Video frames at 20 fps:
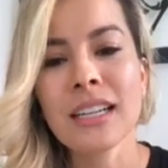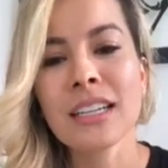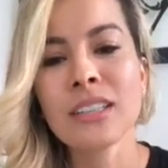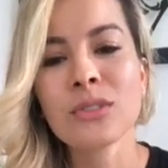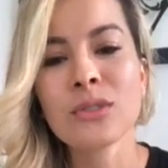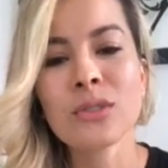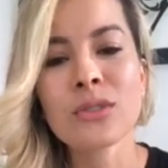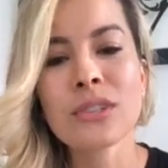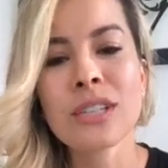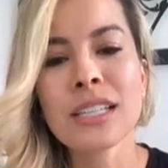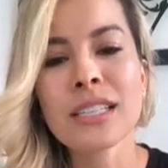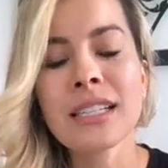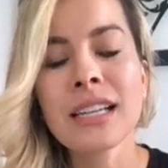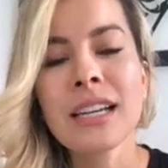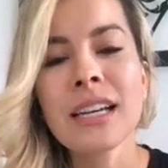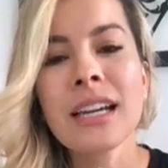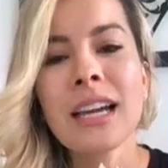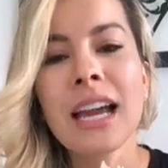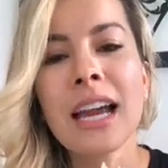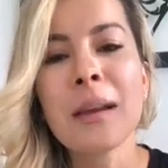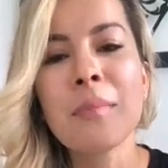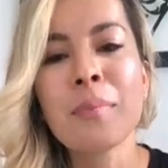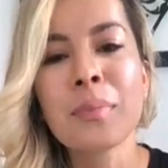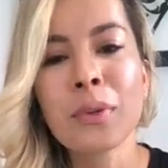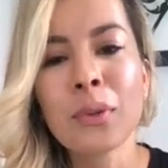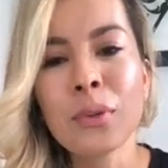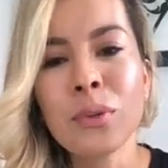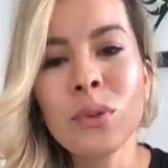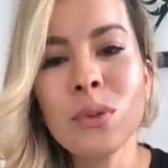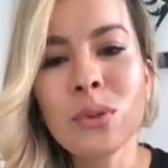Entonces, el
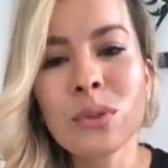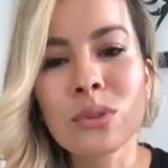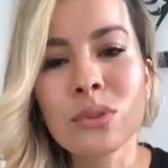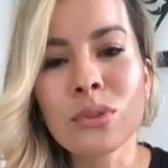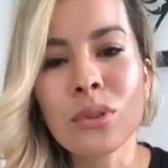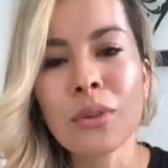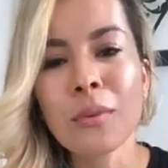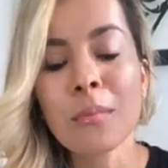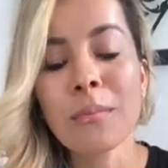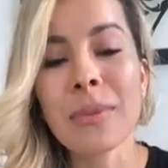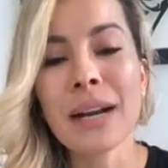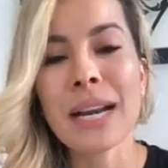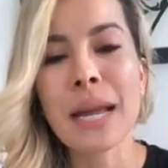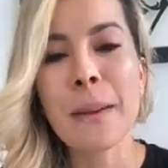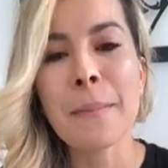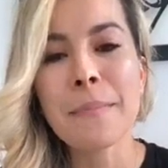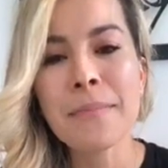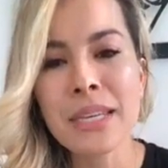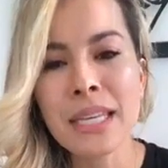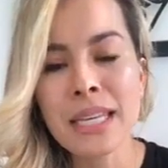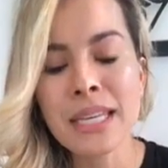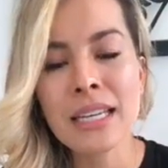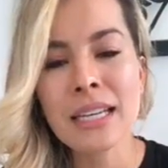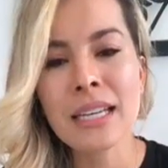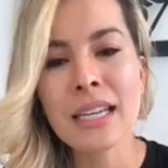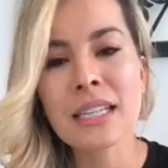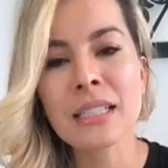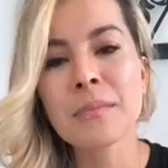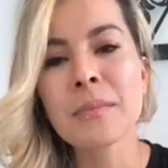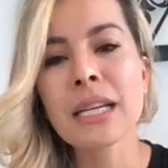producto para
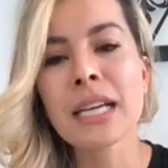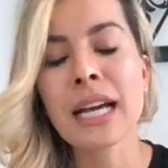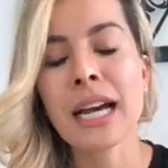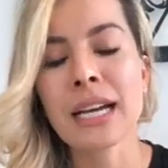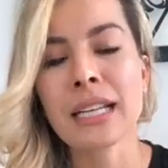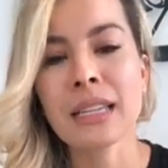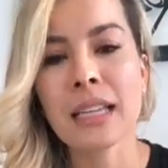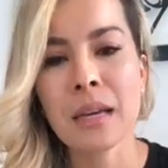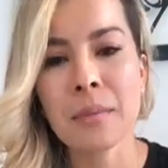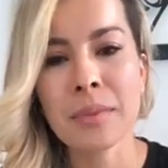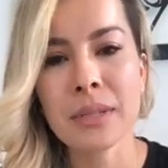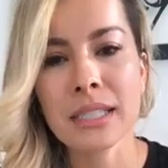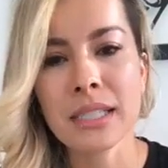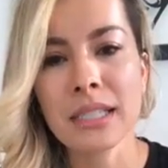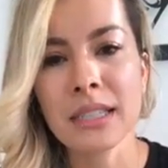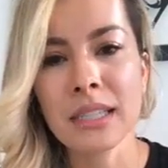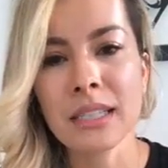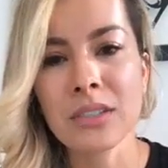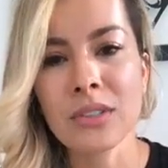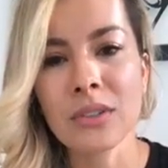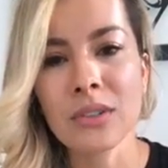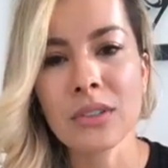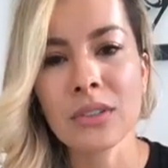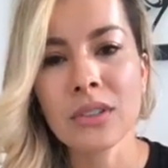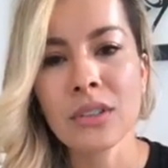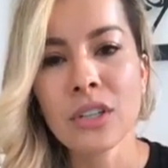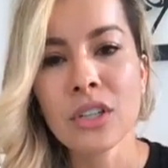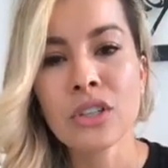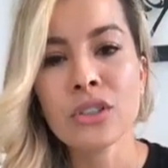mí es mi carta de presentación.